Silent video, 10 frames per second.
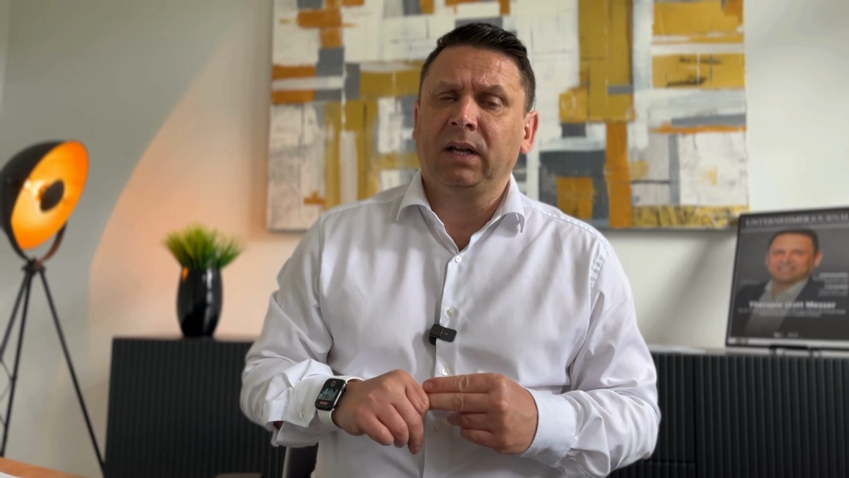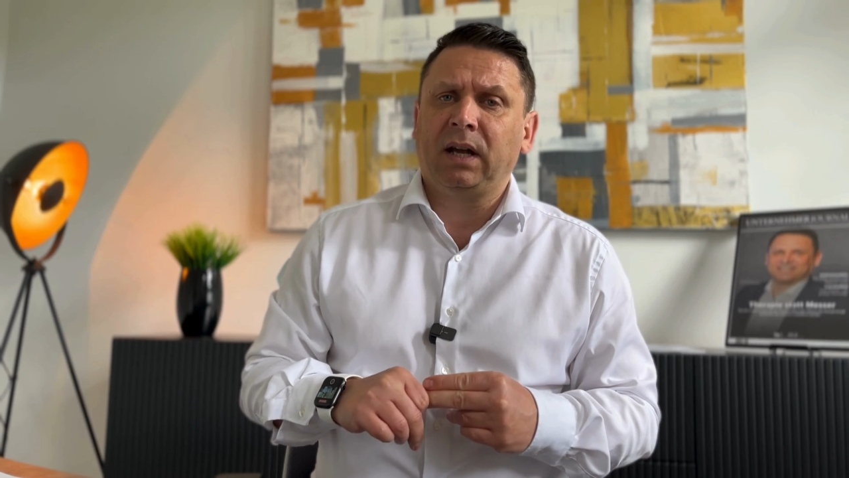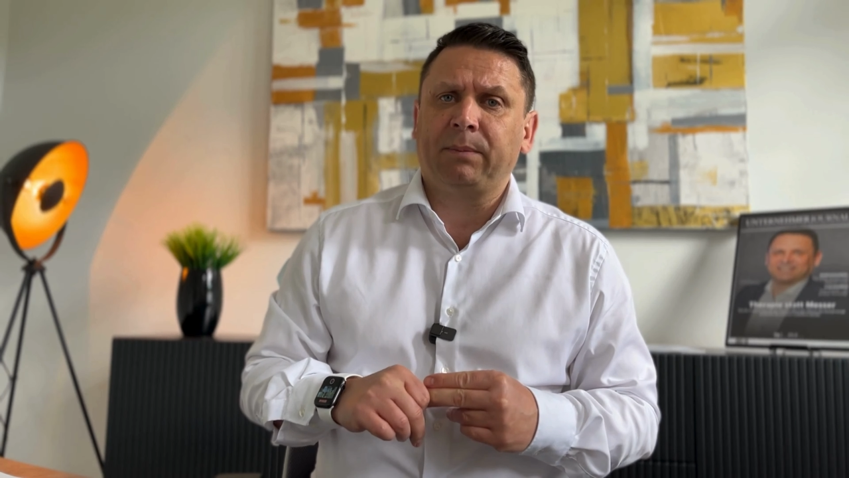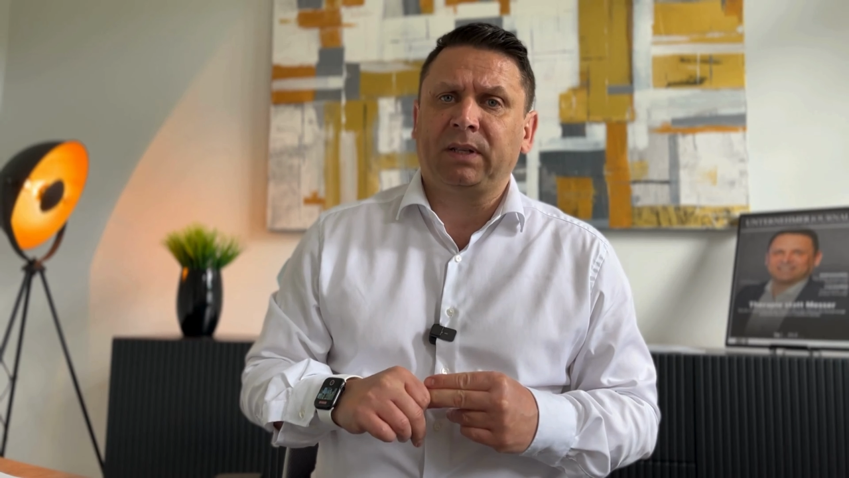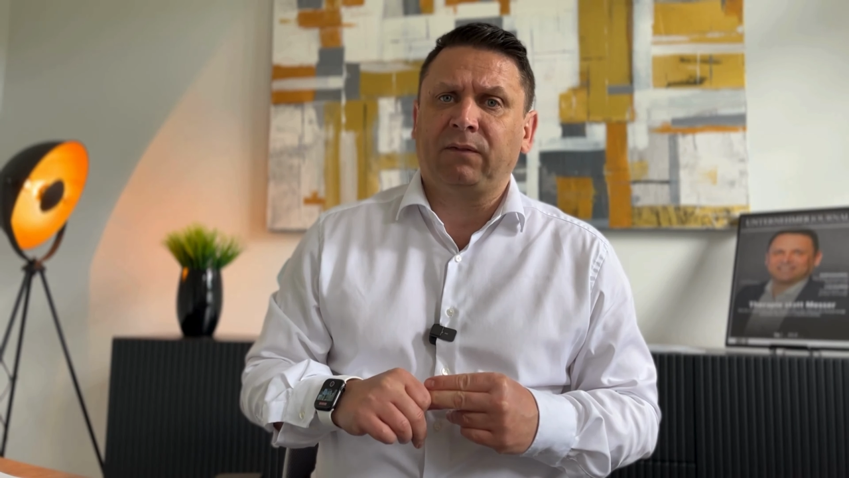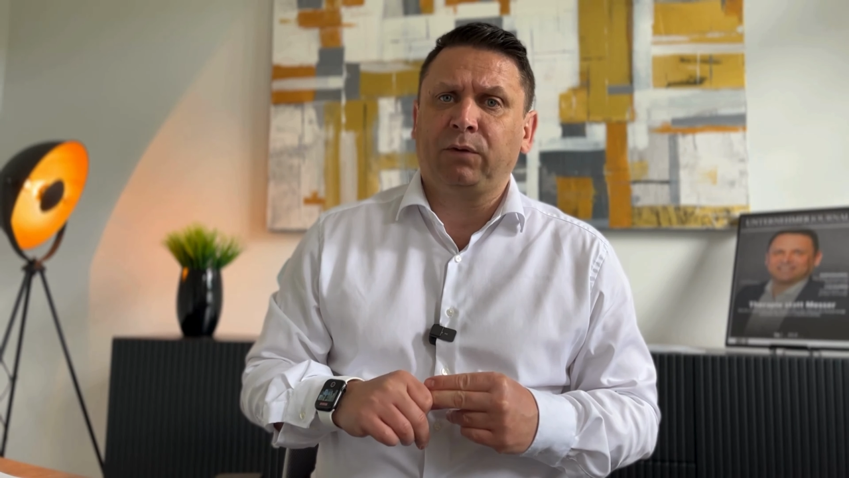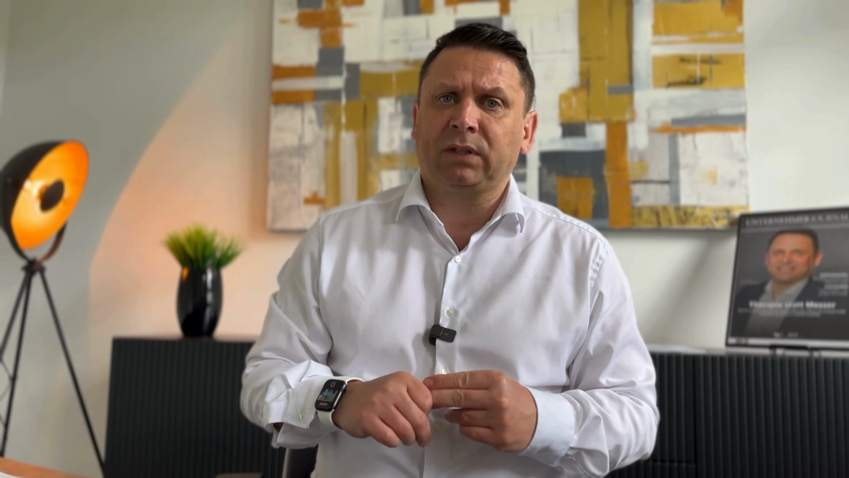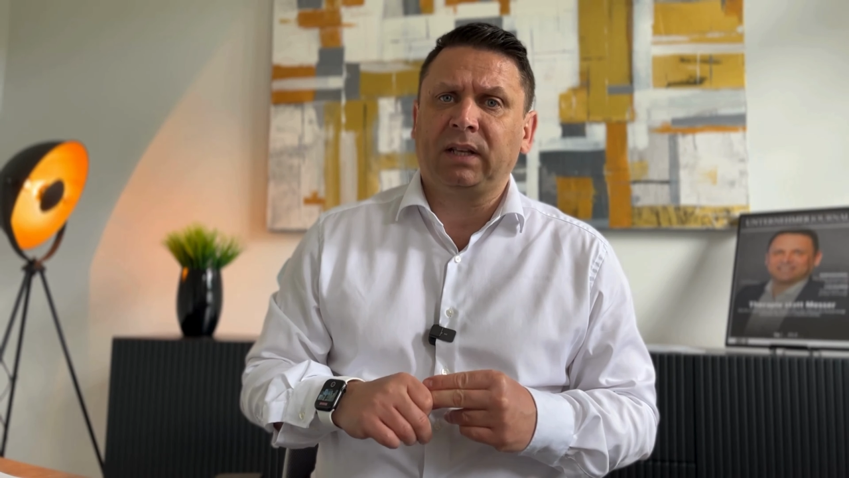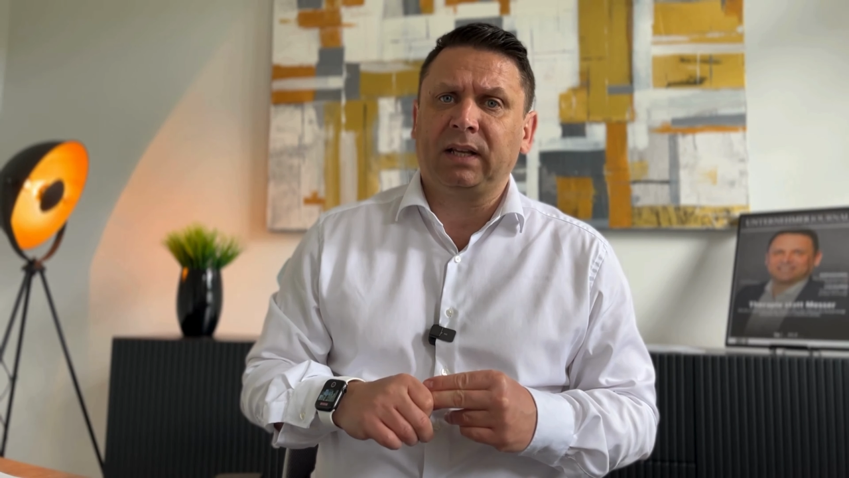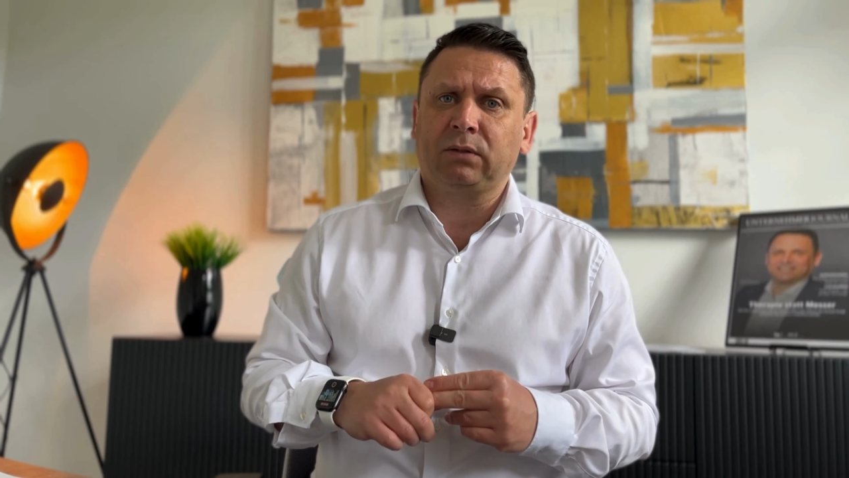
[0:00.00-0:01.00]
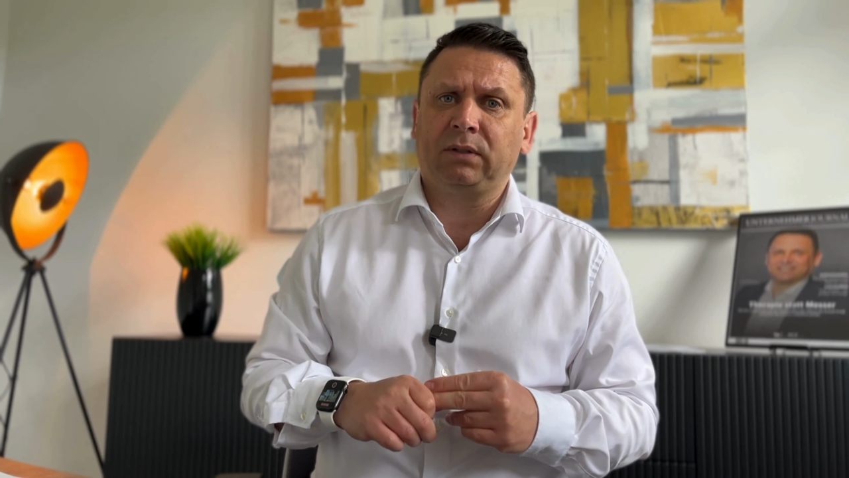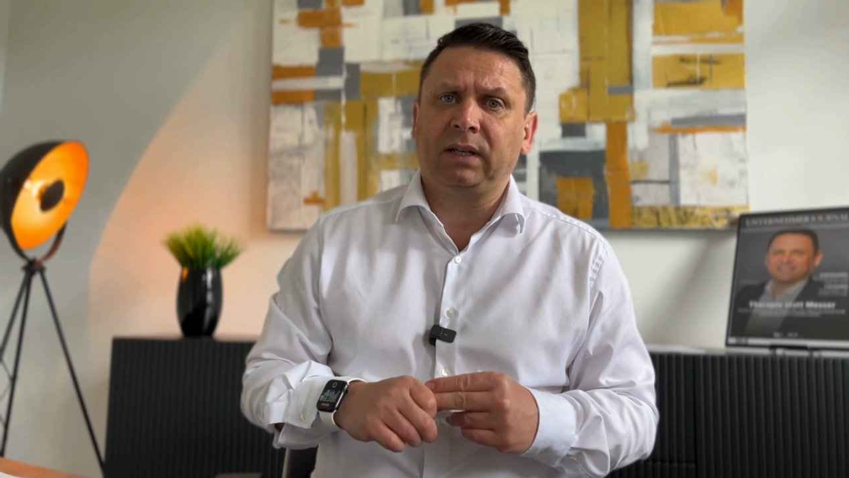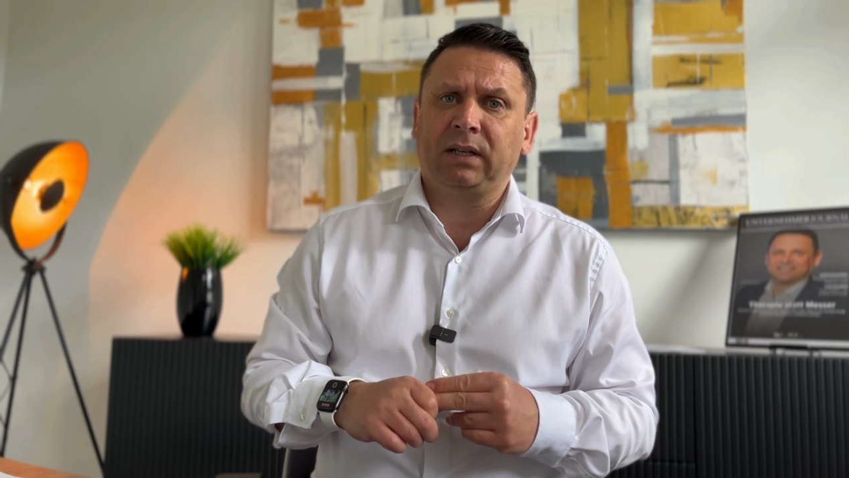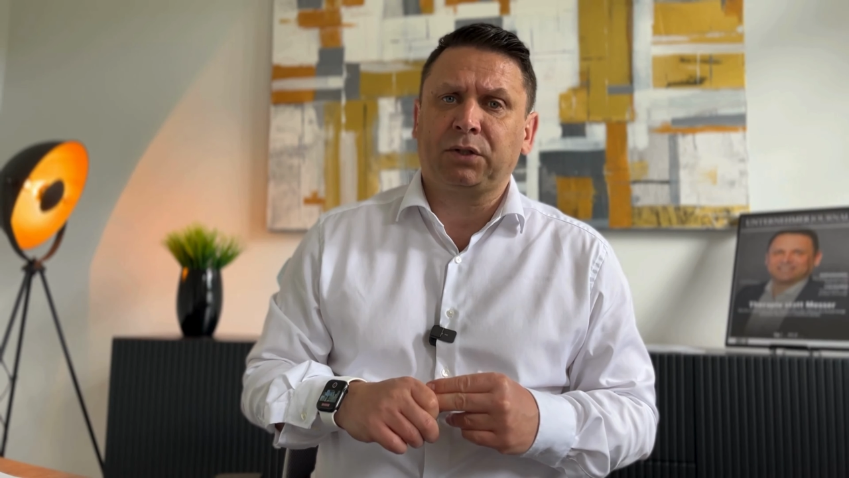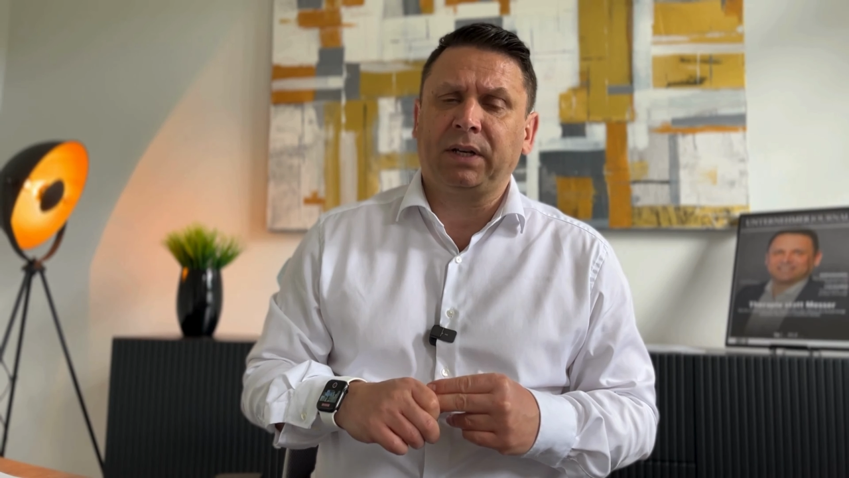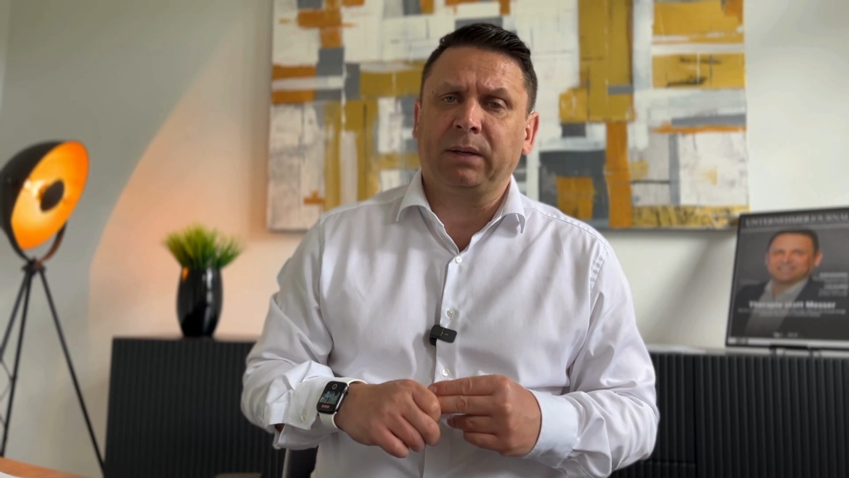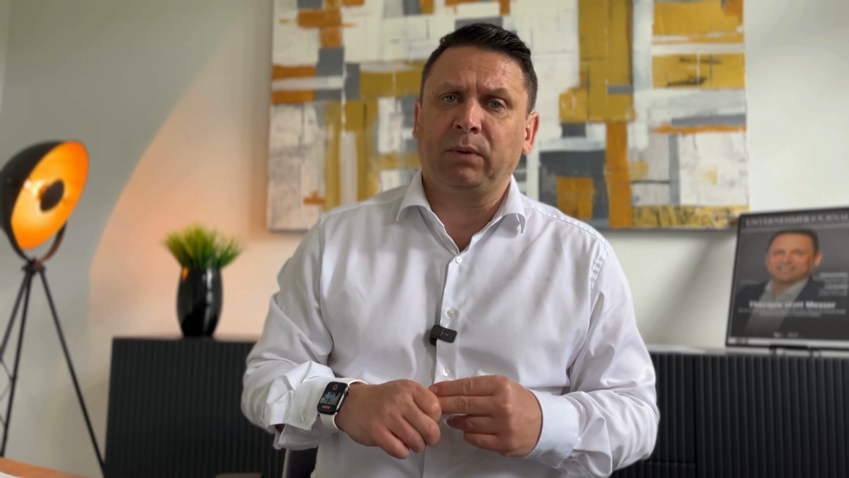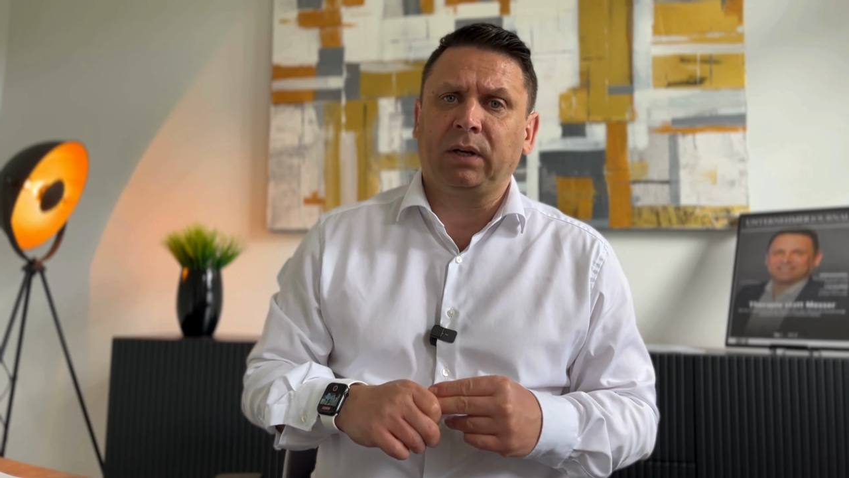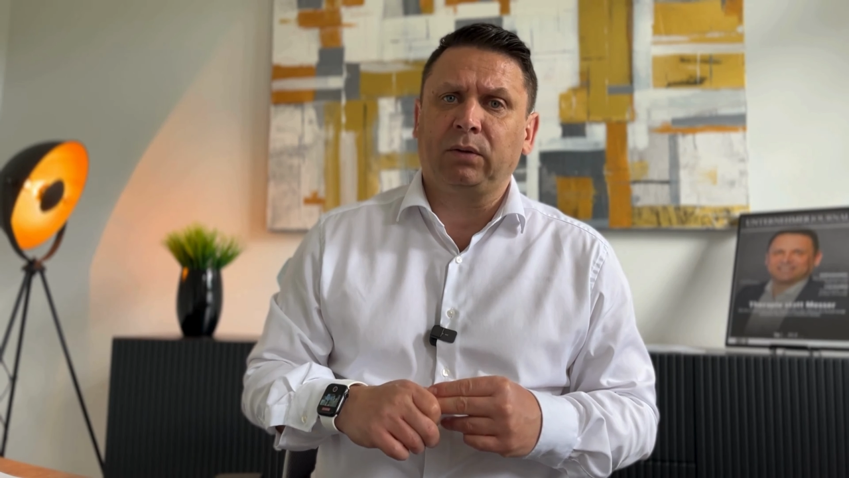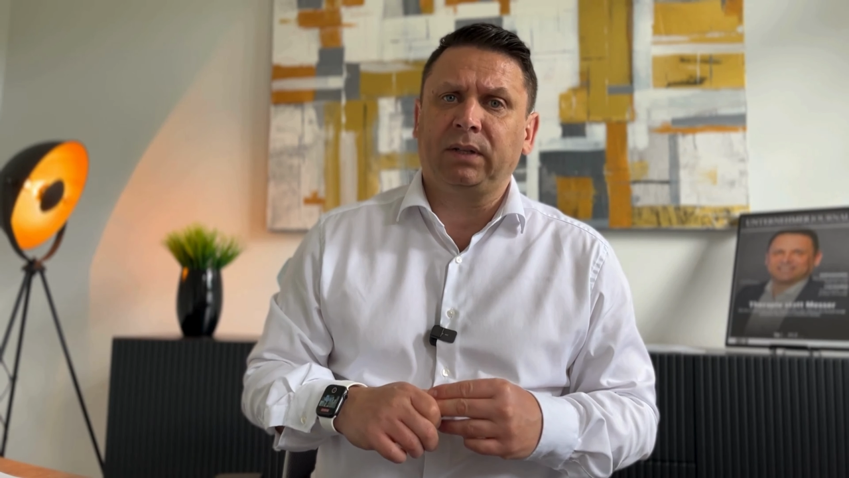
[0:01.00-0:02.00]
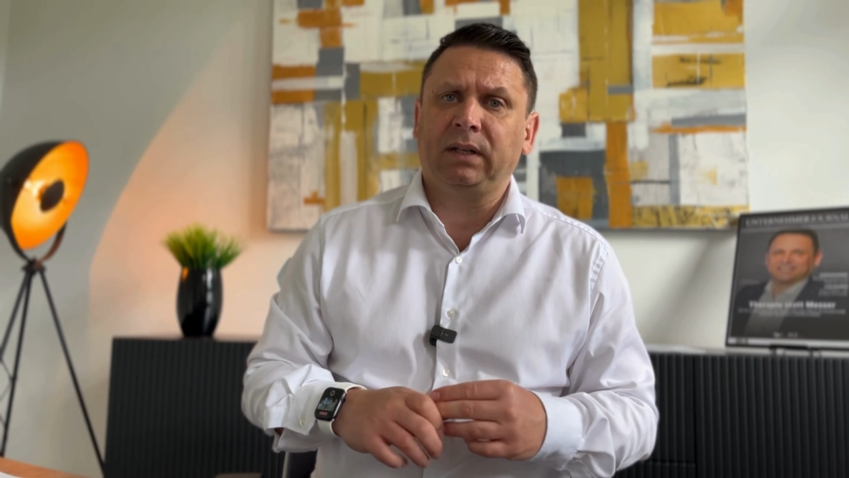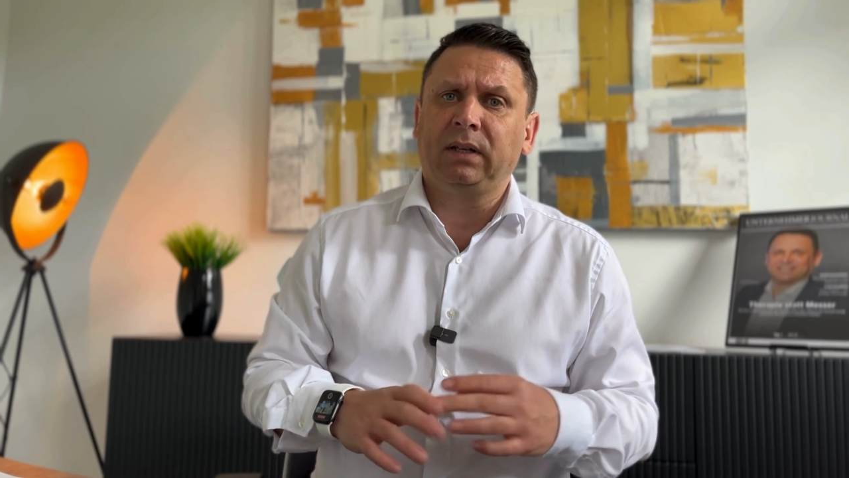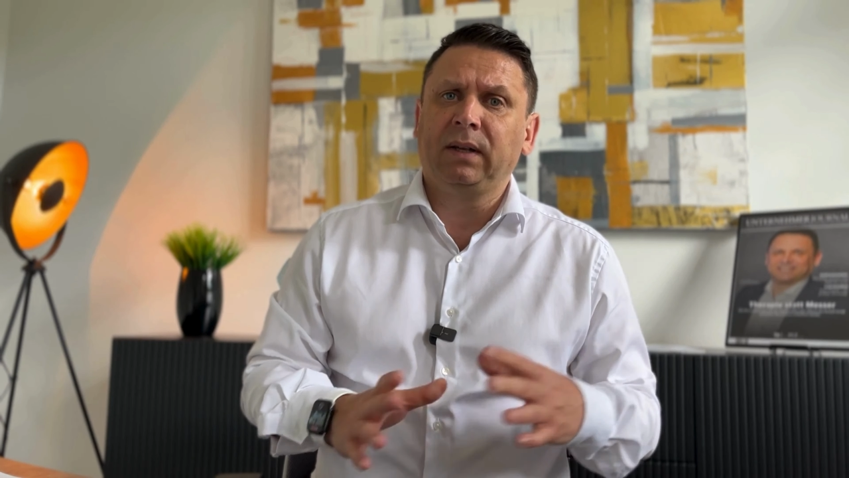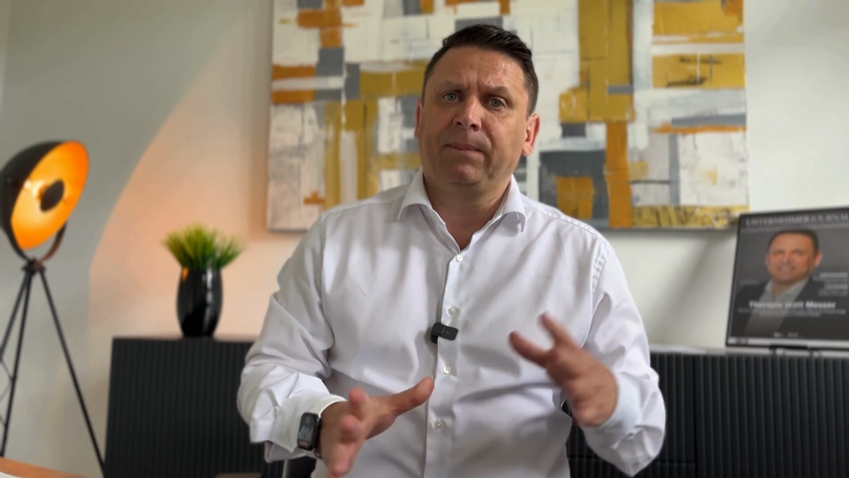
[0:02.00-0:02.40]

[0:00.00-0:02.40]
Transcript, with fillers: haben sie ein First-Class-Hotel, das Steigenburger Hotel.